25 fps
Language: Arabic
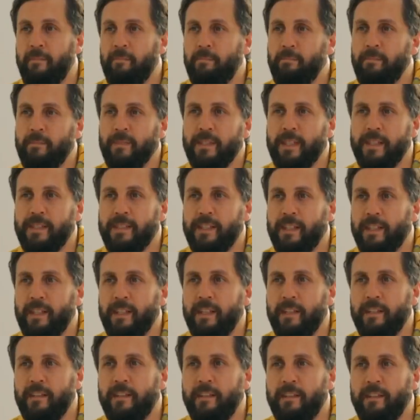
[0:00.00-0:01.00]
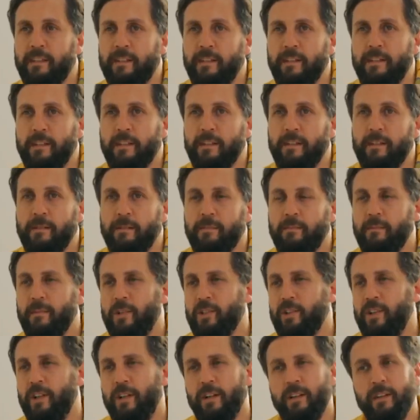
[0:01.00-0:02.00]
كم تسعيرة آه،
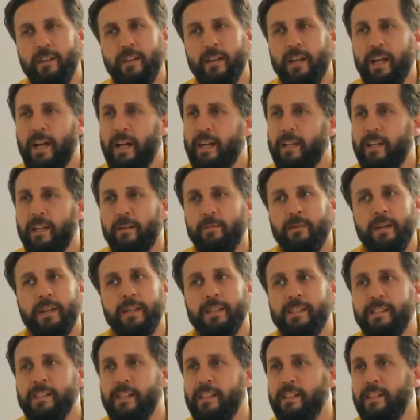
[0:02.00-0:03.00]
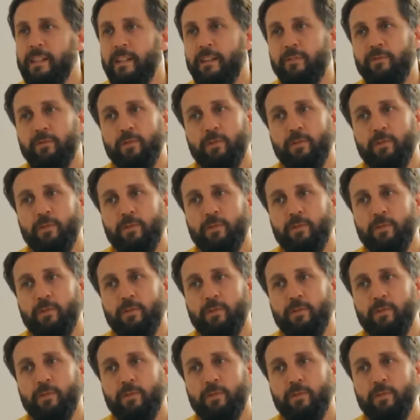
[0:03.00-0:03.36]
ما شاء الله الحاج بقى زي